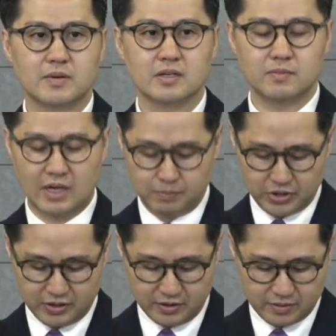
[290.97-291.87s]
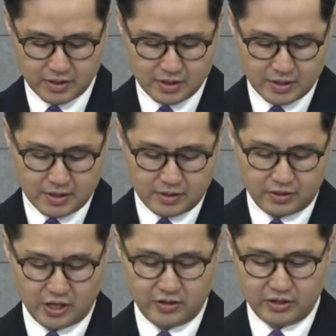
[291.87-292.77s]
그만큼 랍비는
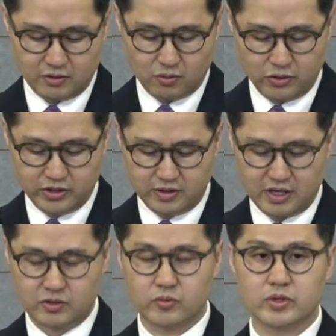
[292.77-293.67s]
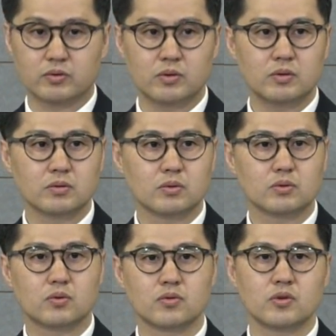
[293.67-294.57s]
대단한 권위를 가지고 있고
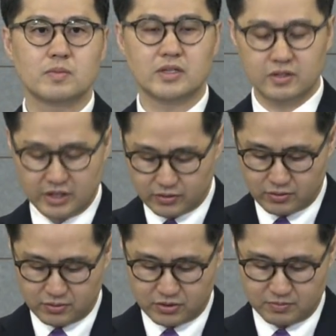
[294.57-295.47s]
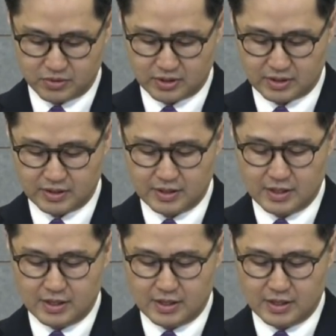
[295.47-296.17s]
또 존경받는 자였던 것입니다.